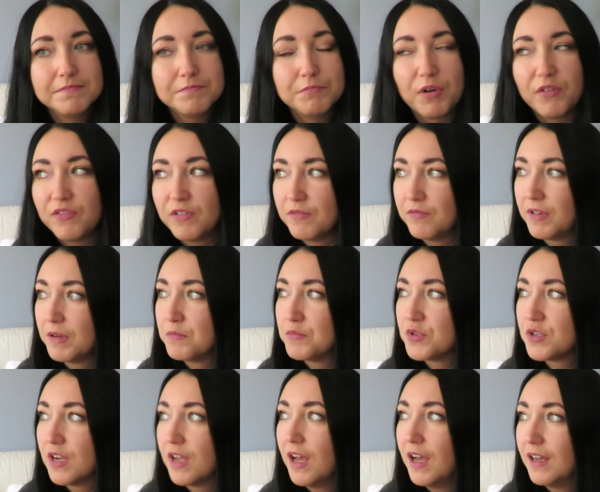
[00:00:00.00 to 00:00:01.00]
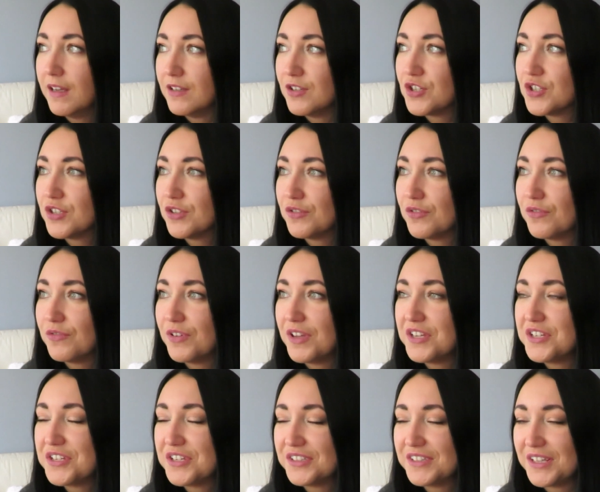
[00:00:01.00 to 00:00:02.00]
powiem Wam, że a, jeszcze to
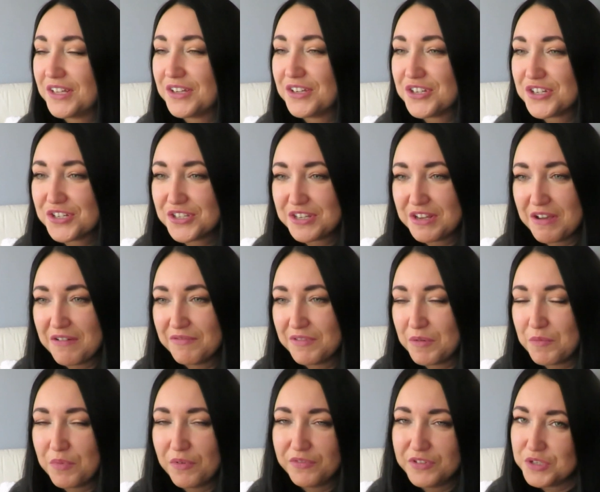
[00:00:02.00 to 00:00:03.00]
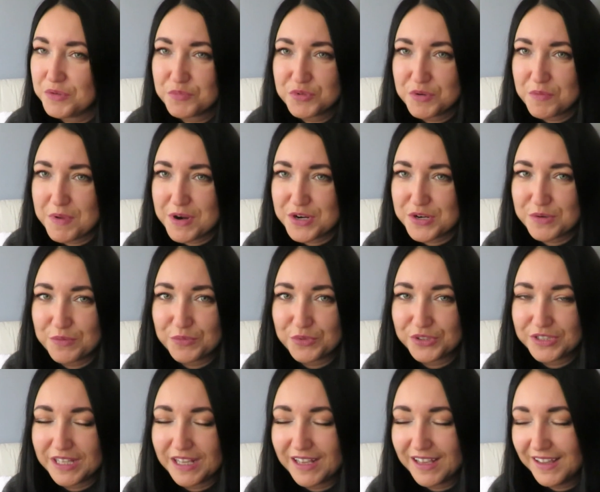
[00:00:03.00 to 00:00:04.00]
właśnie też chciałam Wam powiedzieć, przepraszam,
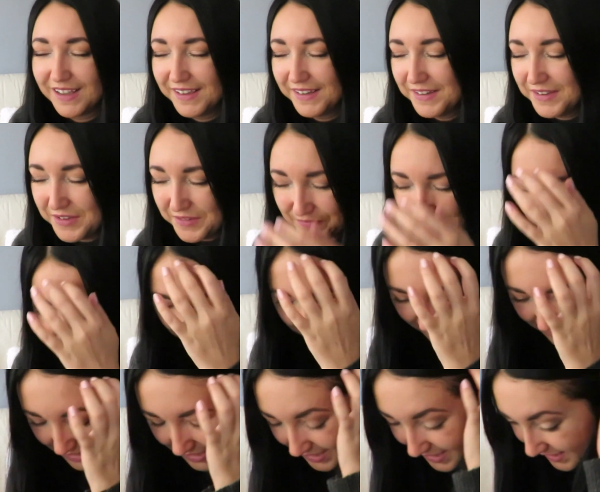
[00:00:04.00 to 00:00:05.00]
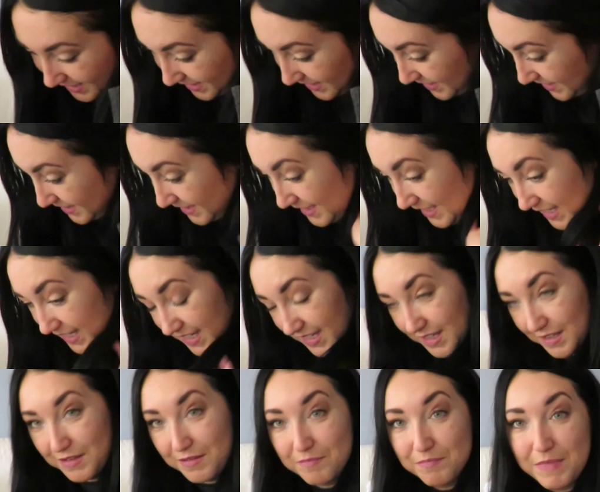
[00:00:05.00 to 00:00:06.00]
że tak, e, tak
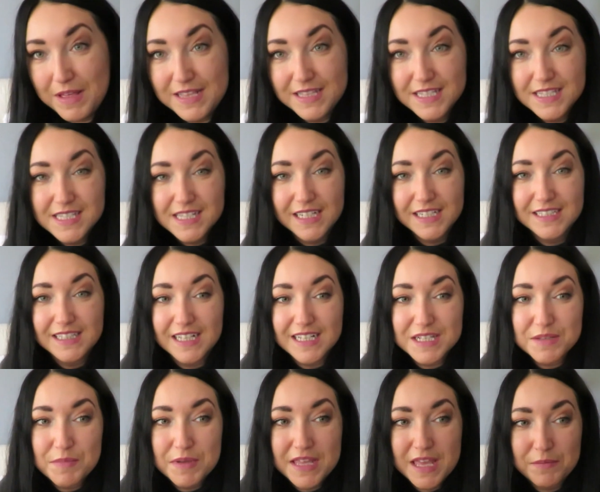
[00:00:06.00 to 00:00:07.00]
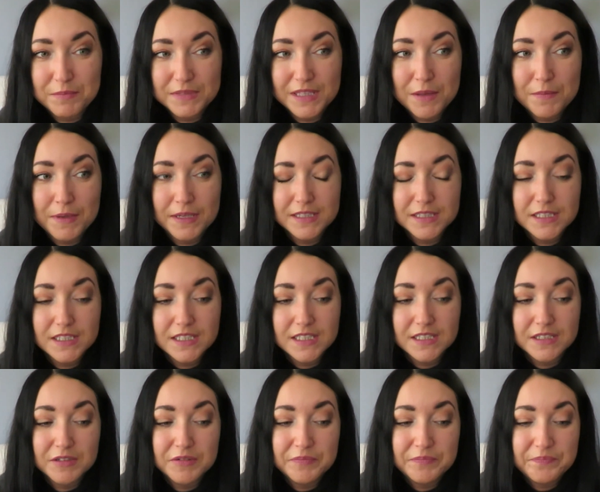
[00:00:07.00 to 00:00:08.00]
męcę i tak zmieniam temat.
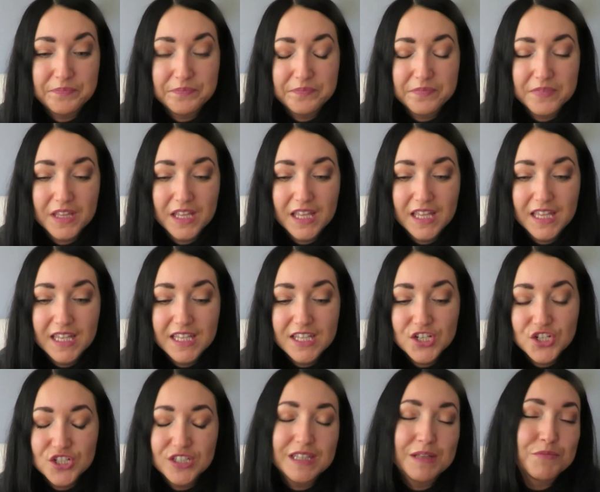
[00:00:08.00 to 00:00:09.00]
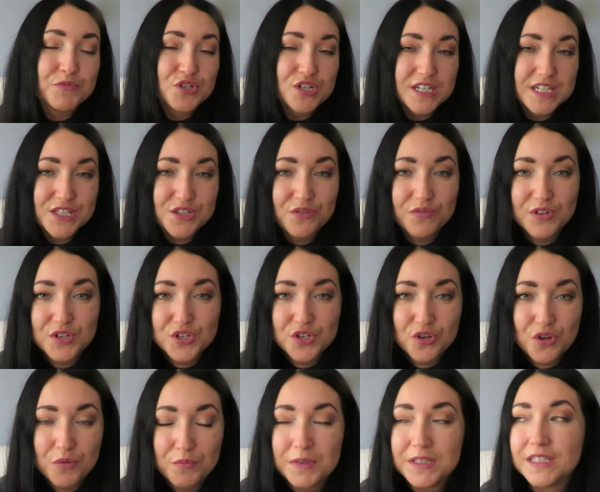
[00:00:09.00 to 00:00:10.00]
czytam często Wasze
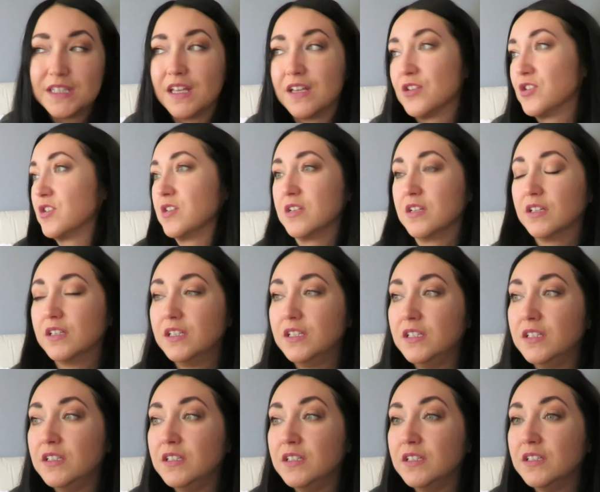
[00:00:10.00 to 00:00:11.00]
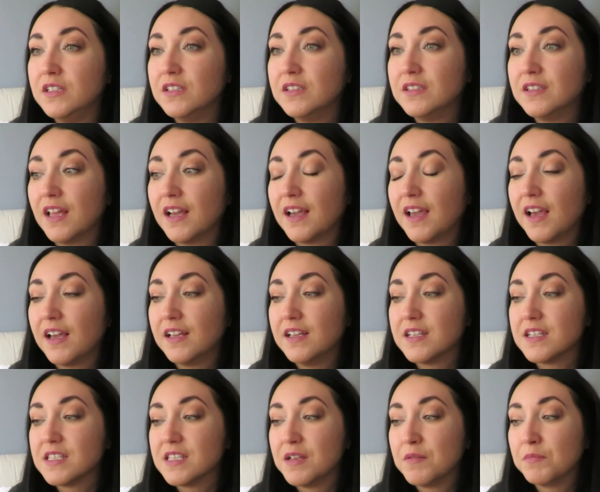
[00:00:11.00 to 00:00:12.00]
komentarze i tak jak
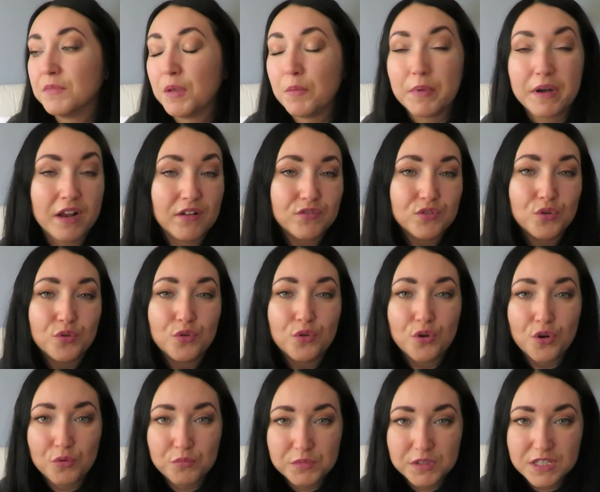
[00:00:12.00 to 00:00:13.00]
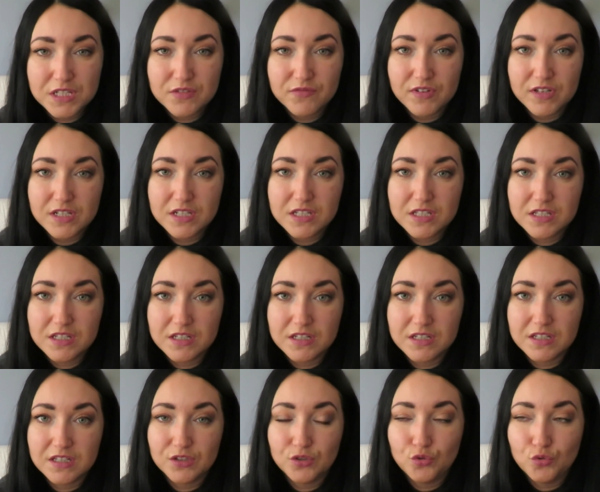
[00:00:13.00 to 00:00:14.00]
jestem naprawdę ogromnie z Was
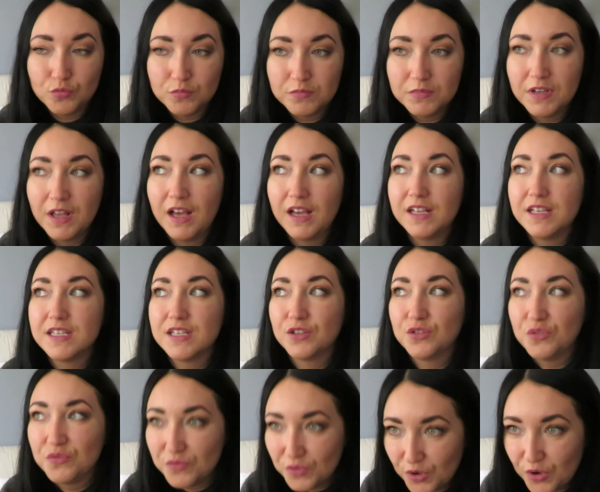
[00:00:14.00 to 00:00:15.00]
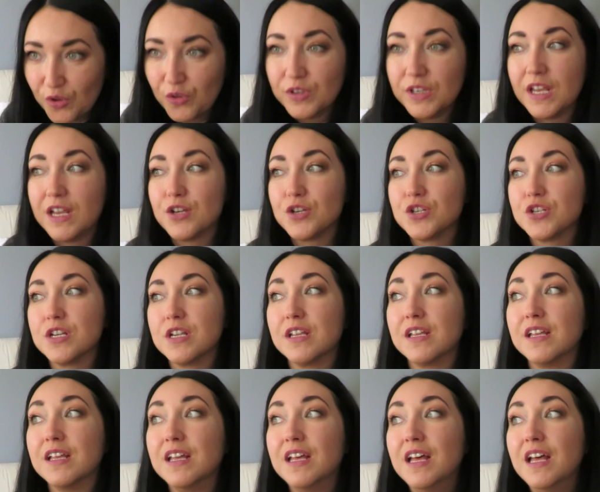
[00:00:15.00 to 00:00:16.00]
e, dumna i zadowolona, że